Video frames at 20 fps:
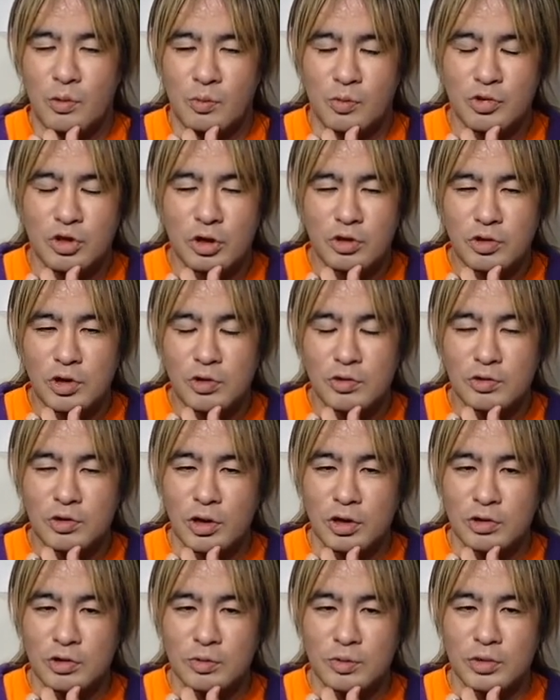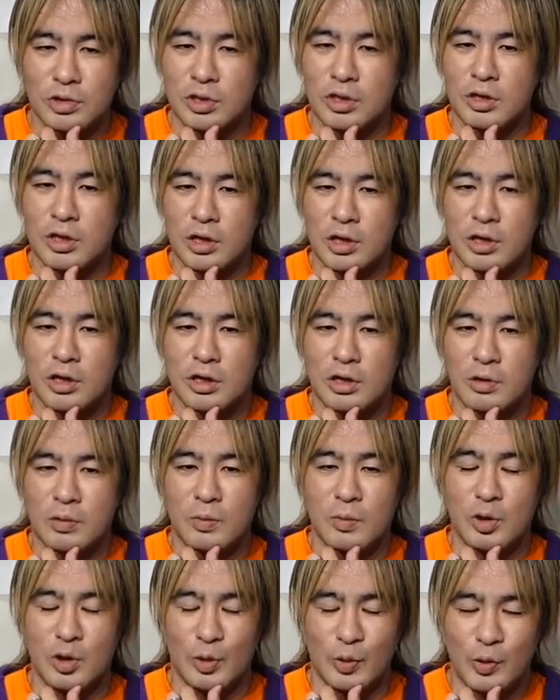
むちゃくちゃ言うなと思ってて、でも